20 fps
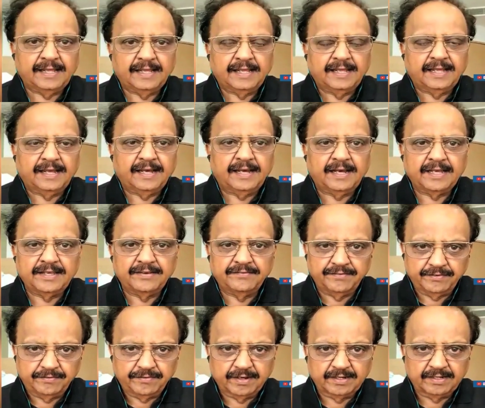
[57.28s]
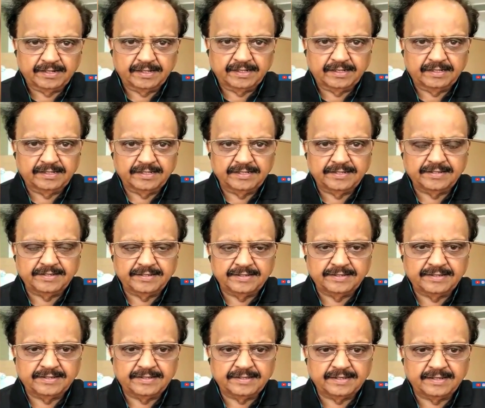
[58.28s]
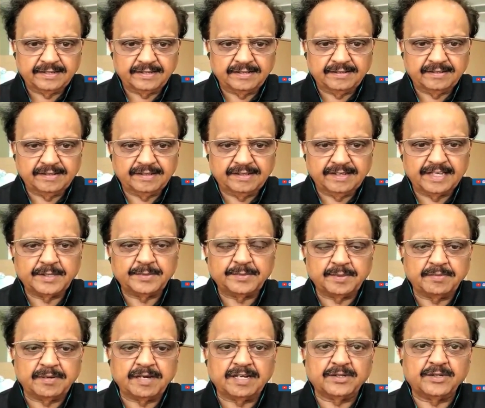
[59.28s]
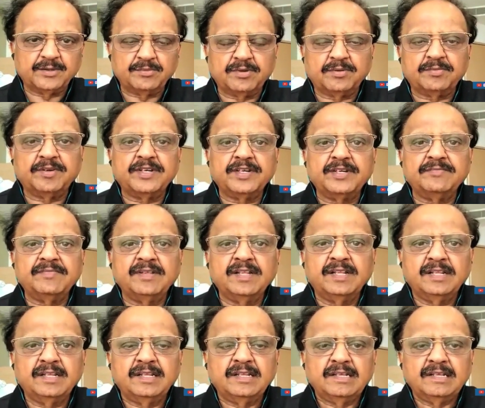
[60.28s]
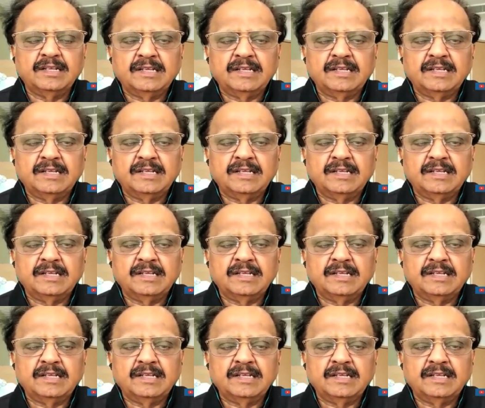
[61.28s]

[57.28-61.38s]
అయితే ఎంజీఎంతో బాలుకు మంచి సంబంధాలున్నాయి అందుకే